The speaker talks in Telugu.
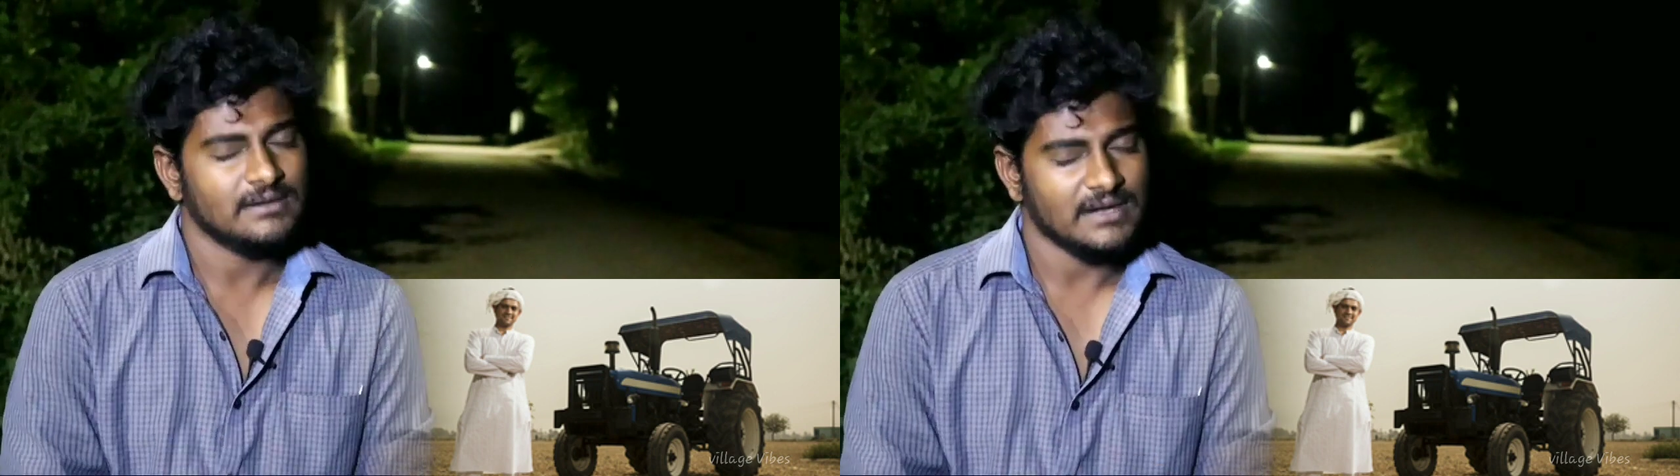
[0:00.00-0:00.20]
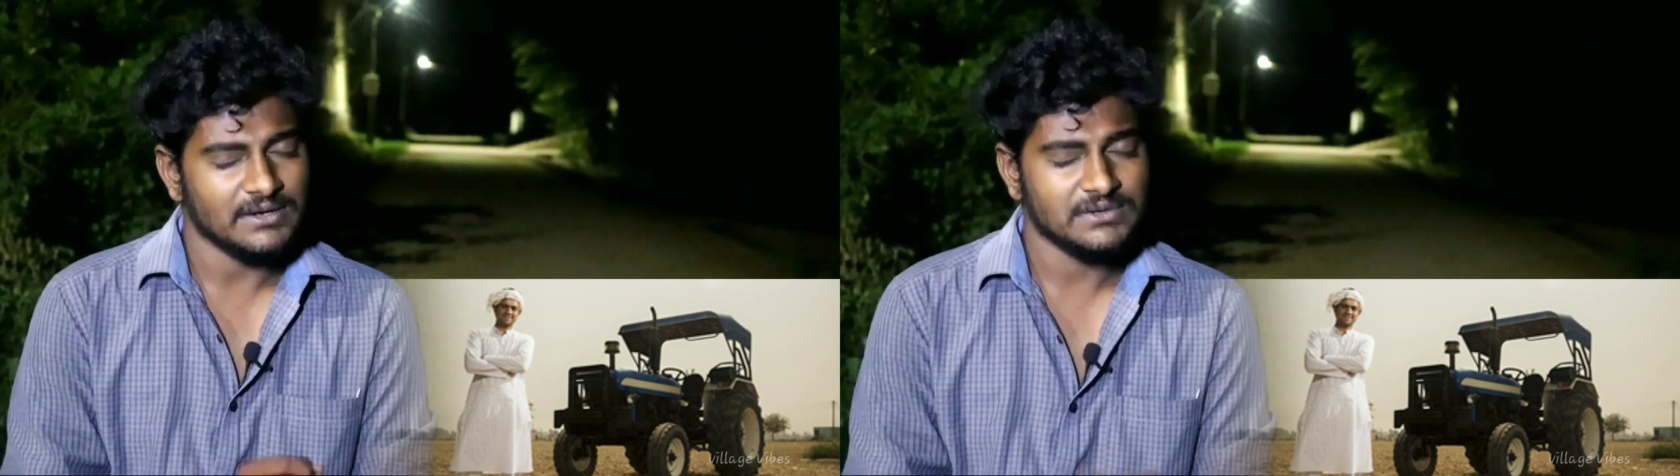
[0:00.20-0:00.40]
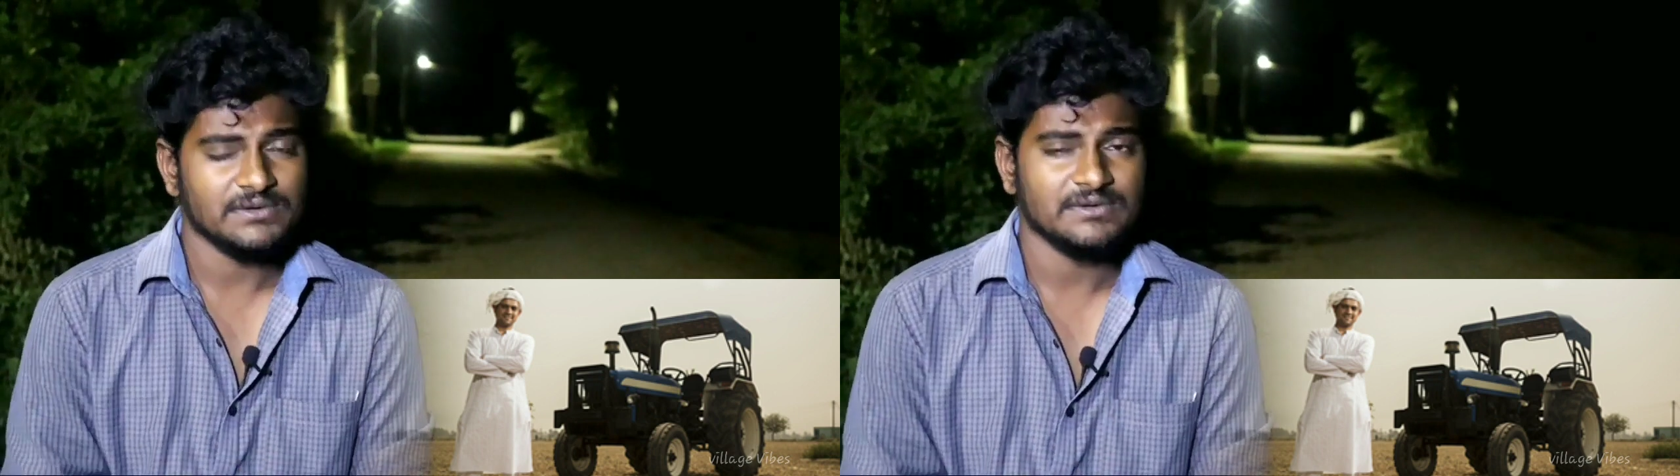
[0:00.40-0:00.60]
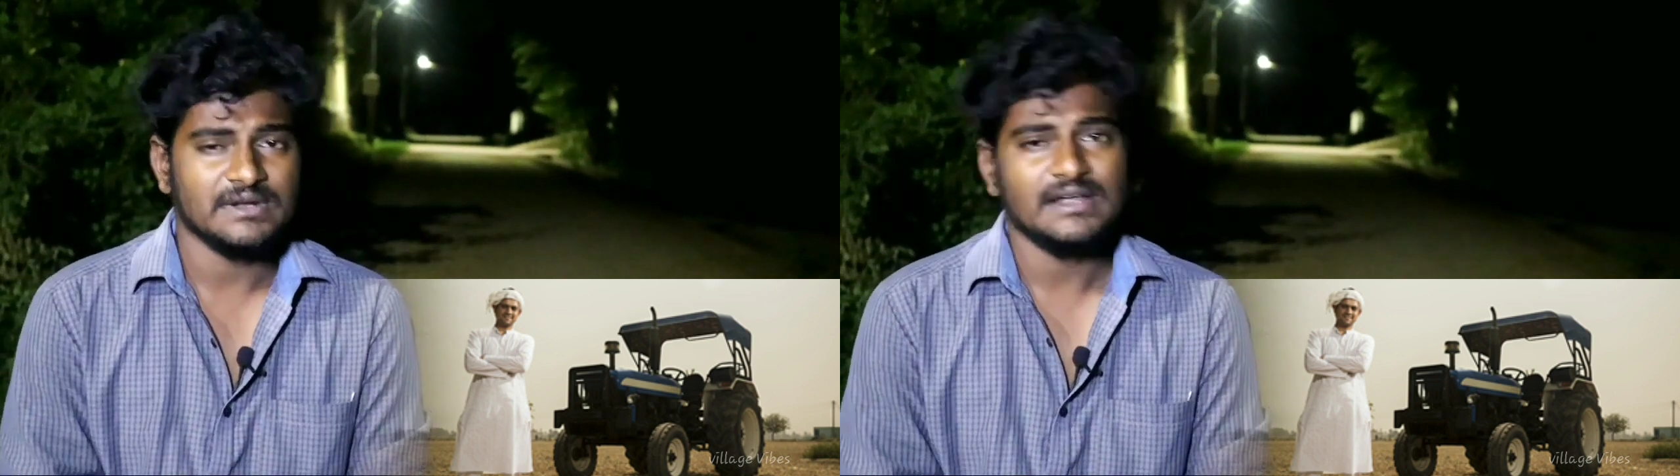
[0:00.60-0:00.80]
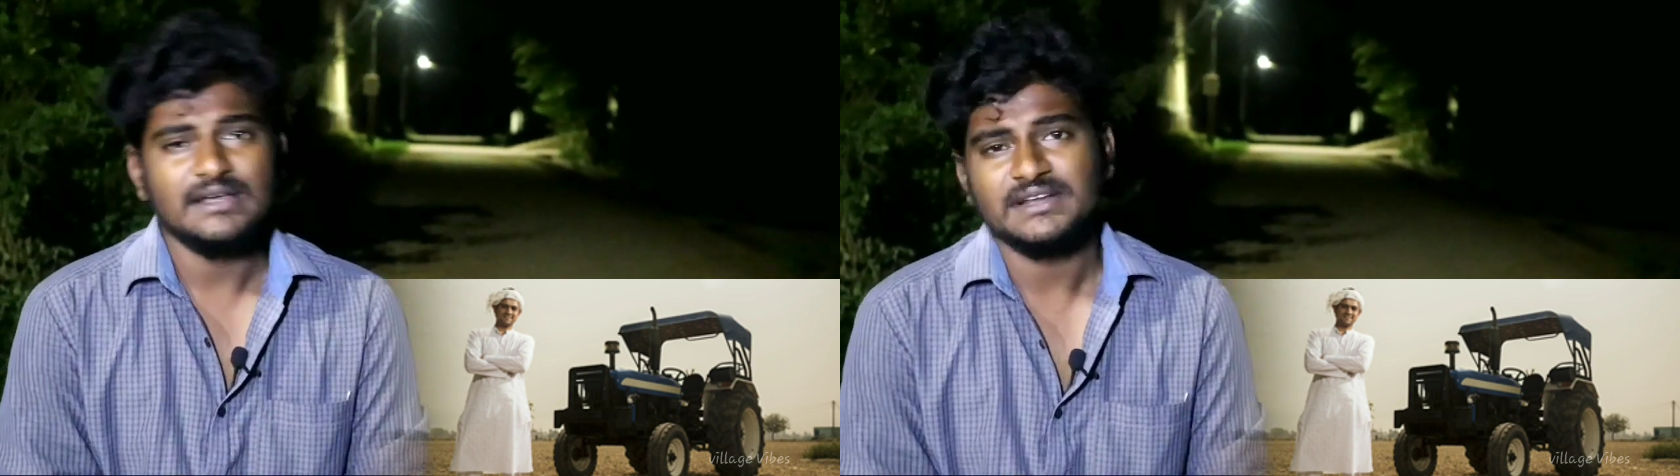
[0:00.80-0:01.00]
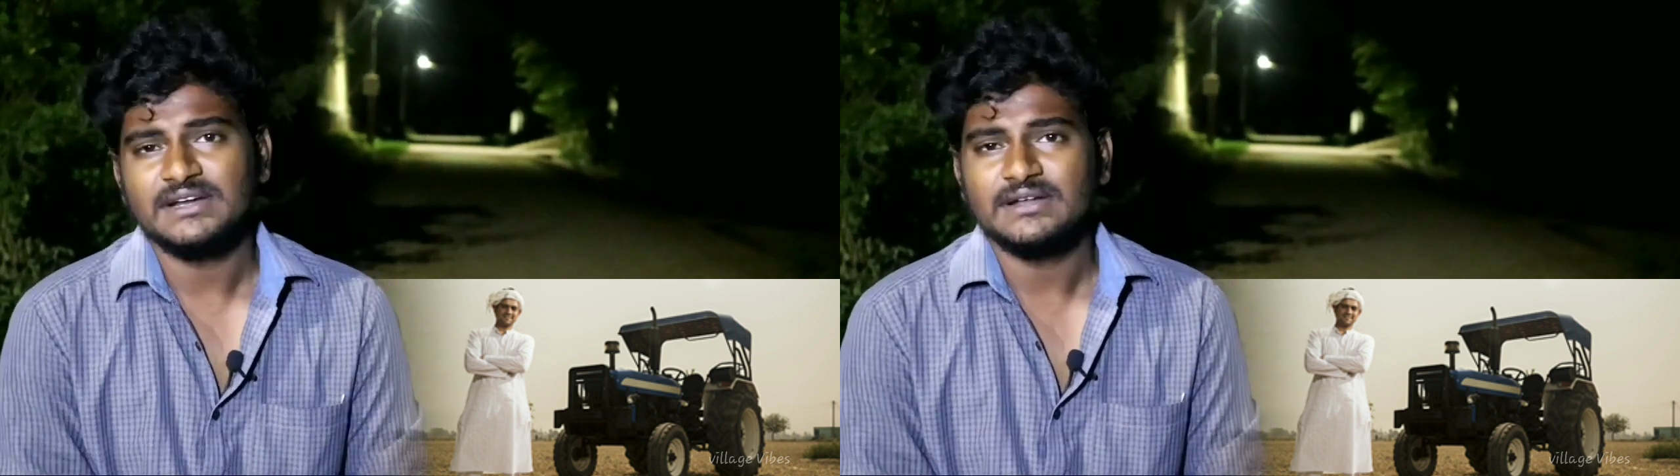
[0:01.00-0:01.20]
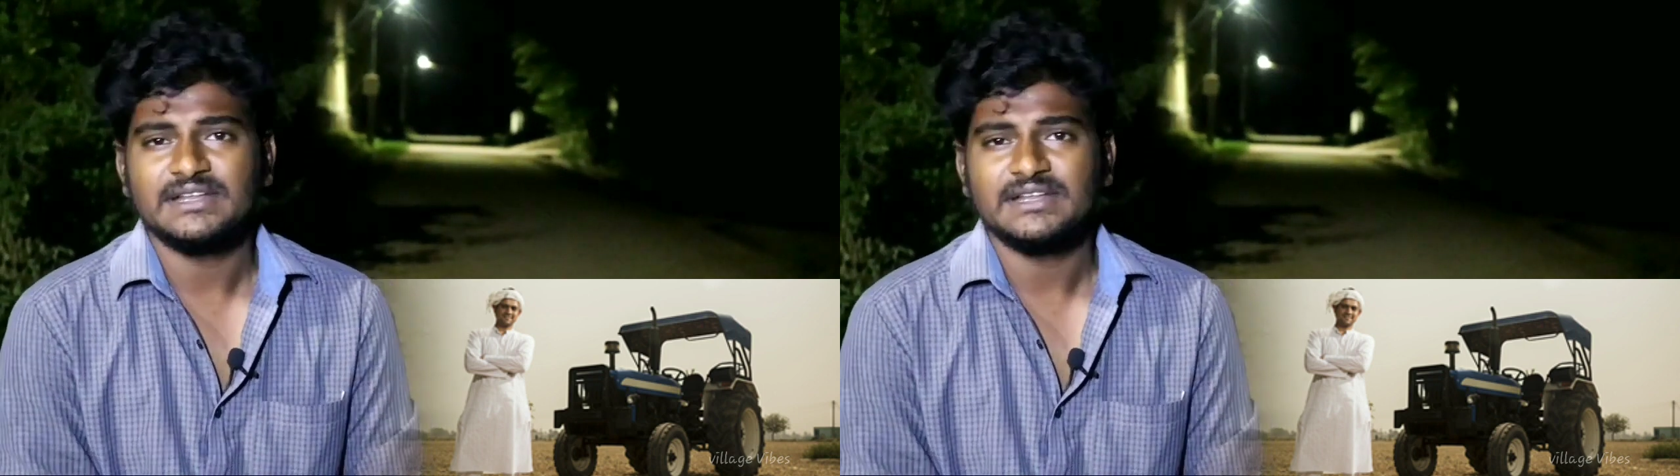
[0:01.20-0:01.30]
లాక్డౌన్ వల్ల రేట్లు